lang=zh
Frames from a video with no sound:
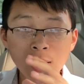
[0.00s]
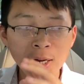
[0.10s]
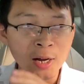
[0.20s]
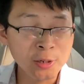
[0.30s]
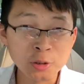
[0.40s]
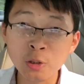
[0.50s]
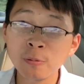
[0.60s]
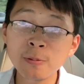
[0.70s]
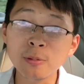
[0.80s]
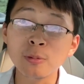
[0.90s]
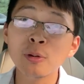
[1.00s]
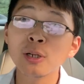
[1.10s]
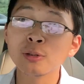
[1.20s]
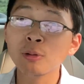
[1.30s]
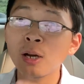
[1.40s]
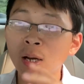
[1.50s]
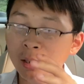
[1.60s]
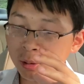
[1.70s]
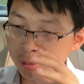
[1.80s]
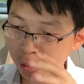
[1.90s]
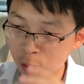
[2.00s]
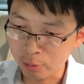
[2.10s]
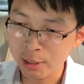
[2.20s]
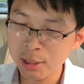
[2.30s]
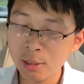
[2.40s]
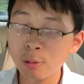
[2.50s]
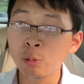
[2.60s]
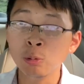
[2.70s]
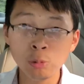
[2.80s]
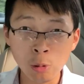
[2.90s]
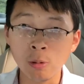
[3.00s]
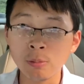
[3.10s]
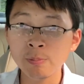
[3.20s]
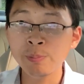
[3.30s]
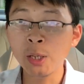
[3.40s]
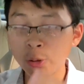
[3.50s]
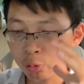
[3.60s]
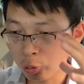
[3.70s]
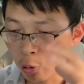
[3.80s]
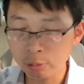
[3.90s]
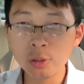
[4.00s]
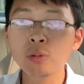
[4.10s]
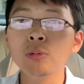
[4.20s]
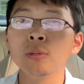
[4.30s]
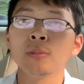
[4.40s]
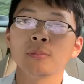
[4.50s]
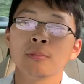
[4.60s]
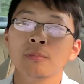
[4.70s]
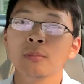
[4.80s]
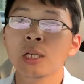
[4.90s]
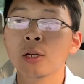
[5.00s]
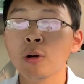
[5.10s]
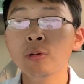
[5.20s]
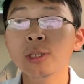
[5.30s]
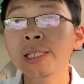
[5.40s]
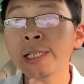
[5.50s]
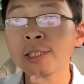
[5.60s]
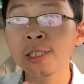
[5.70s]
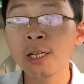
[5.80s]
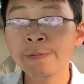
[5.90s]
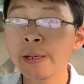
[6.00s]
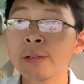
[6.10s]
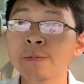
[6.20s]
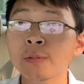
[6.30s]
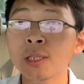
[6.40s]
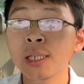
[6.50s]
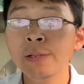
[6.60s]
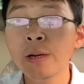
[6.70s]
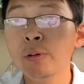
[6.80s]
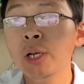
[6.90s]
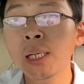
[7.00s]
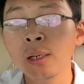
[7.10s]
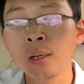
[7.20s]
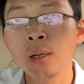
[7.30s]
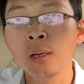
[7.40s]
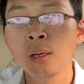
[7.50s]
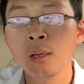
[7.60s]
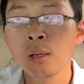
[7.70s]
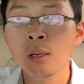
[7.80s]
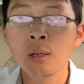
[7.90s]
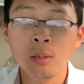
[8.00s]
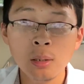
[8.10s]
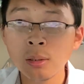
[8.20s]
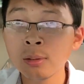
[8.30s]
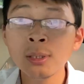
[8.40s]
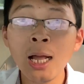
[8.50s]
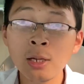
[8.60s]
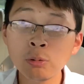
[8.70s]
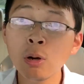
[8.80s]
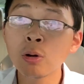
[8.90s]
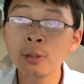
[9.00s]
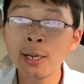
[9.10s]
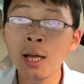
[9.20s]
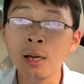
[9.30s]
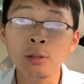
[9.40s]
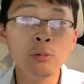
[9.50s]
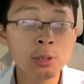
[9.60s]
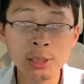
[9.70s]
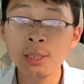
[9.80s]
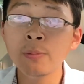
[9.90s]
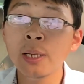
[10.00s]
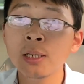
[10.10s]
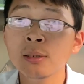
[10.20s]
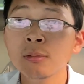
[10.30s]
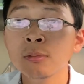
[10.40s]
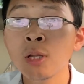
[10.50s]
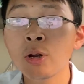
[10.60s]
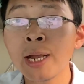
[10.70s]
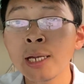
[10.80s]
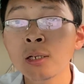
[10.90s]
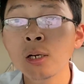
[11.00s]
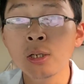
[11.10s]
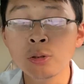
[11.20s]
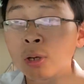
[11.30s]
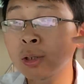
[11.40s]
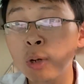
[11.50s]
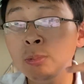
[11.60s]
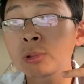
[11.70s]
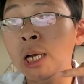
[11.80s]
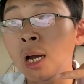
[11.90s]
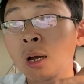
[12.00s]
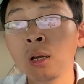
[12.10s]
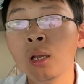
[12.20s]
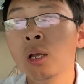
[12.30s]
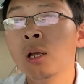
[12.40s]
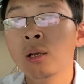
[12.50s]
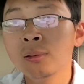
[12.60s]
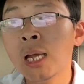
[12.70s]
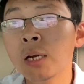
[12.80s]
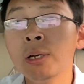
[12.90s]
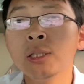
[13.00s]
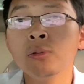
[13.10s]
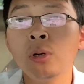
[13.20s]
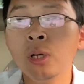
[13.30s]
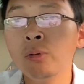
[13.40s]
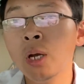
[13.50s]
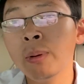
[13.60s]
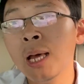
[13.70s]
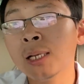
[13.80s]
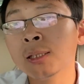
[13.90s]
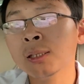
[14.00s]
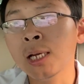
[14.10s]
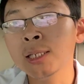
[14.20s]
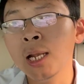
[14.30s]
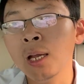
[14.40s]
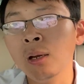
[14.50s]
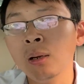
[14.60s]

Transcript: 啊收复，或者说统一武统，必须控制住，控制在自己的范势力范围内。那如果共产党，如果习近平脑袋一热，就跟川普讲。台湾是我的，我要把它打下来。